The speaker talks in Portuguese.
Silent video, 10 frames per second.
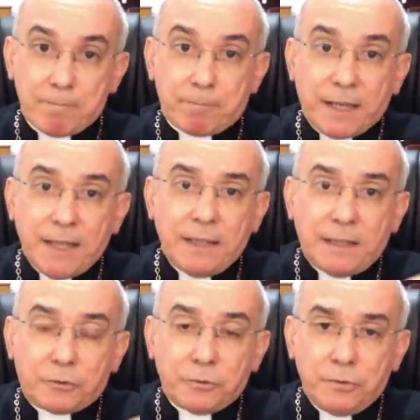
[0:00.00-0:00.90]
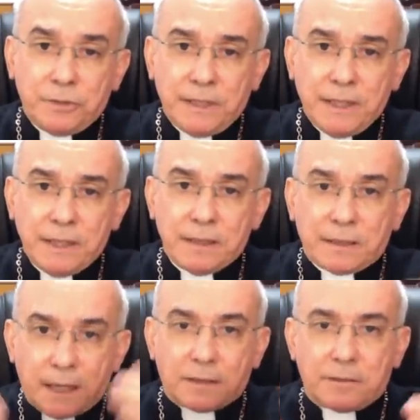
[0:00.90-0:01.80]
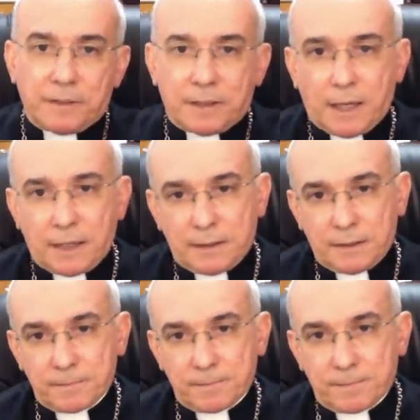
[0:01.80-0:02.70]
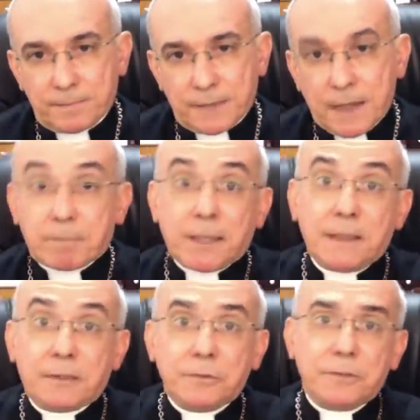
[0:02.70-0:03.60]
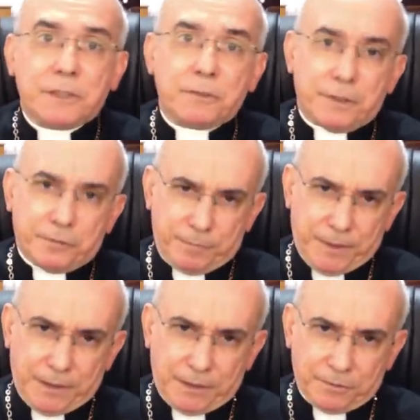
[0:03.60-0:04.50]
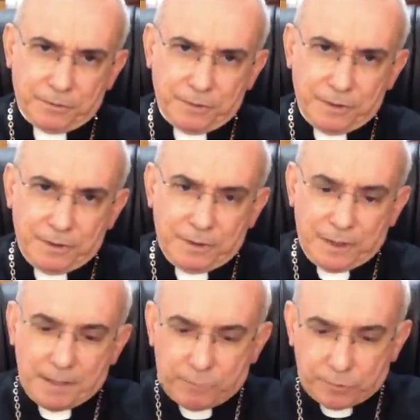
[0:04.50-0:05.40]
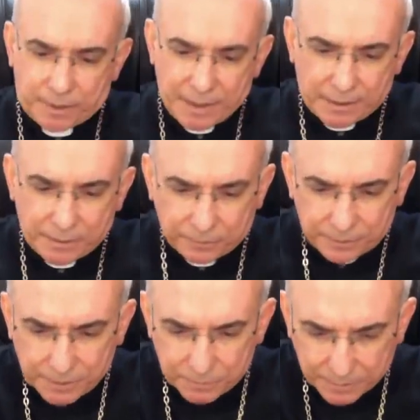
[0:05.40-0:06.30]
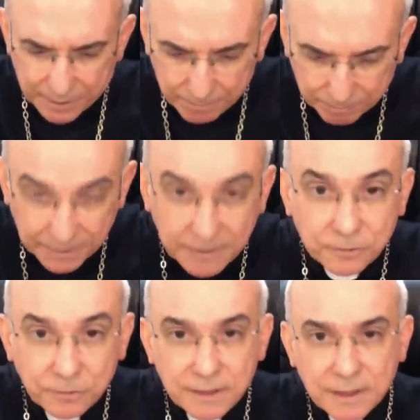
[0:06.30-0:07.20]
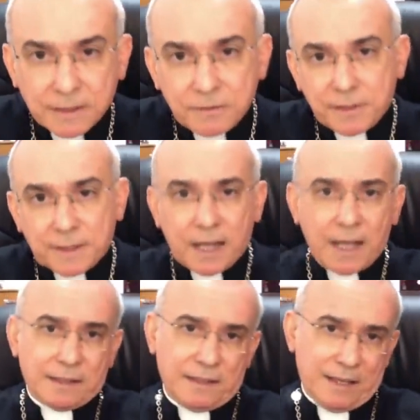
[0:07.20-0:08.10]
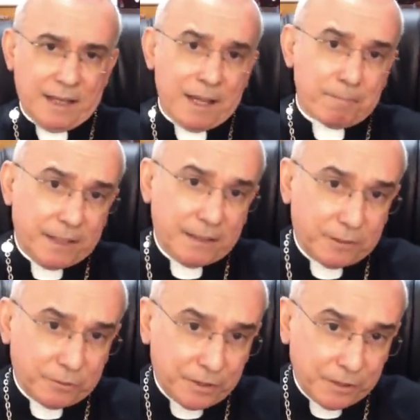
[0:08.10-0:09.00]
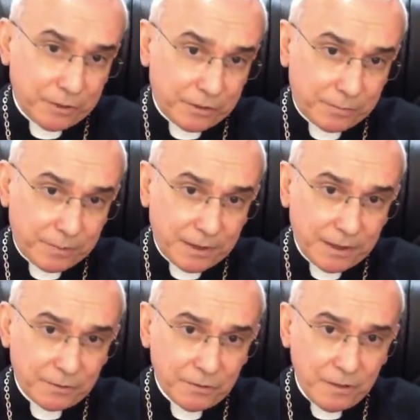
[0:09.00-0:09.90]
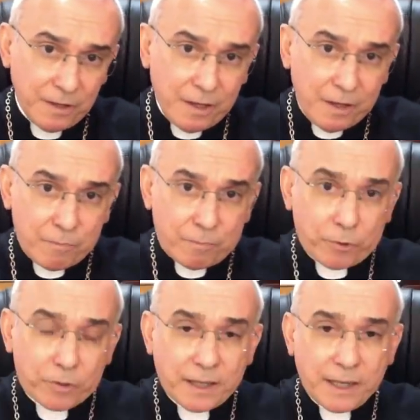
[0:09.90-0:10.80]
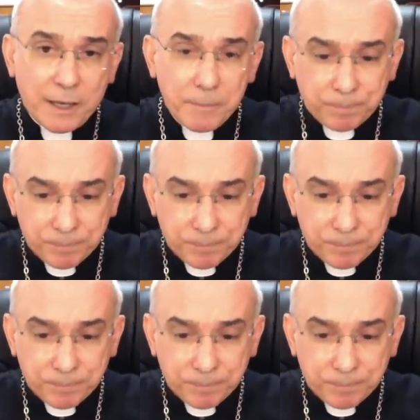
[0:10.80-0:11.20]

a plenitude da divindade, a plenitude do Espírito. É por que, que eu digo que a plenitude da divindade é a plenitude do Espírito? Porque